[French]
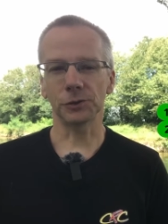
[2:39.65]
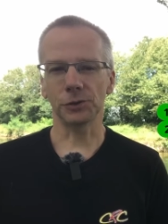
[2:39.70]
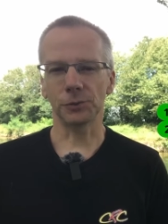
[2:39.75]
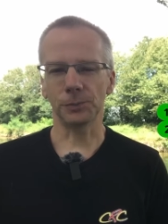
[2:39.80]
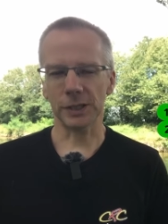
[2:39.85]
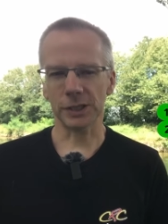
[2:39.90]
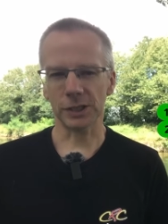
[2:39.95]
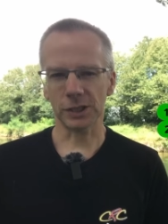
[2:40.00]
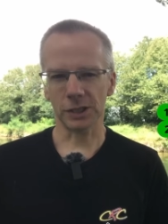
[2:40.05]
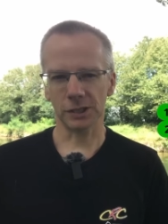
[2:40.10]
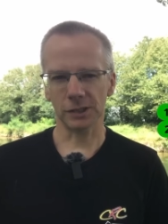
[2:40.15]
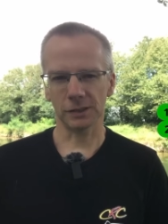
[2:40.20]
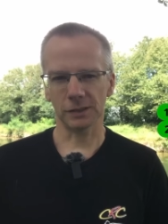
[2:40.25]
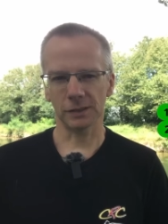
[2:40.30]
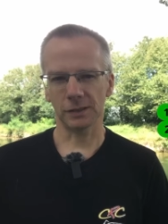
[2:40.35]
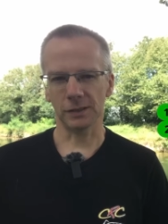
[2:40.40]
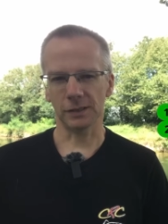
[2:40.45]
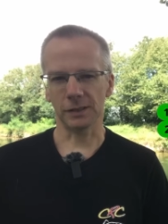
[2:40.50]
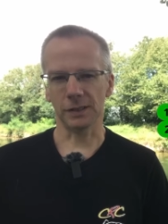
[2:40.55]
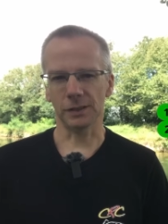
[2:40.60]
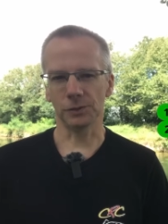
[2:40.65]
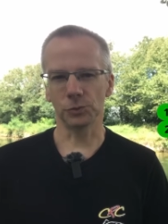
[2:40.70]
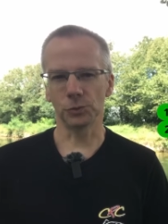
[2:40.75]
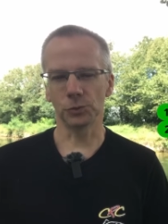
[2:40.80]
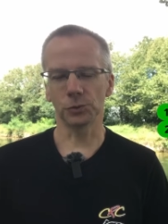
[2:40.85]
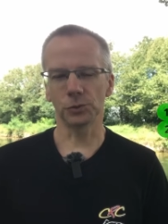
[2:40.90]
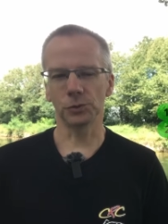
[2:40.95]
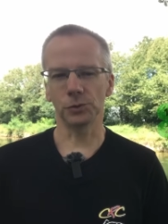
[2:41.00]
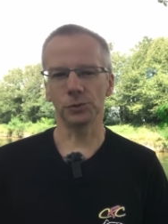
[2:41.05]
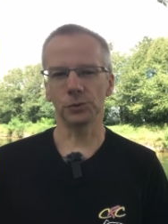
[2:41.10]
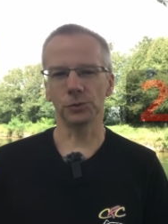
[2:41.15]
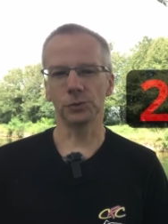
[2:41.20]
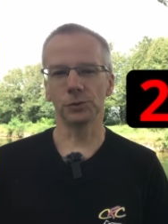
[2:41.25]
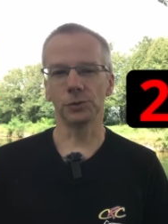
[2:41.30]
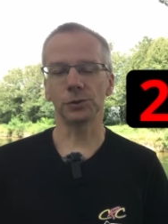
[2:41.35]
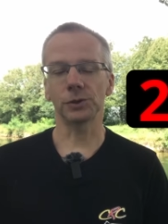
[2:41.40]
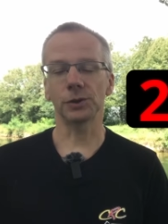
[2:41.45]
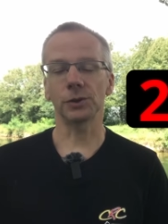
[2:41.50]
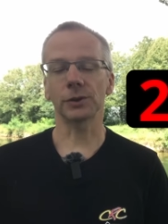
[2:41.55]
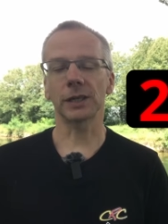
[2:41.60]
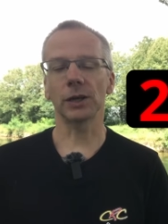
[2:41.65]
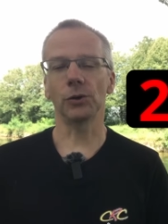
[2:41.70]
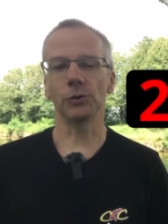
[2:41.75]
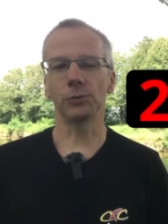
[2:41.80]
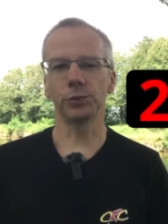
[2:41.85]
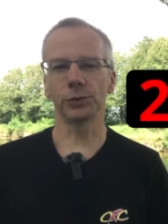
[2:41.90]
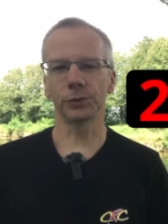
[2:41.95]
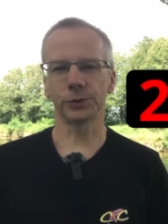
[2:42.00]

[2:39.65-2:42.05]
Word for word: de pêche est donc de 240%.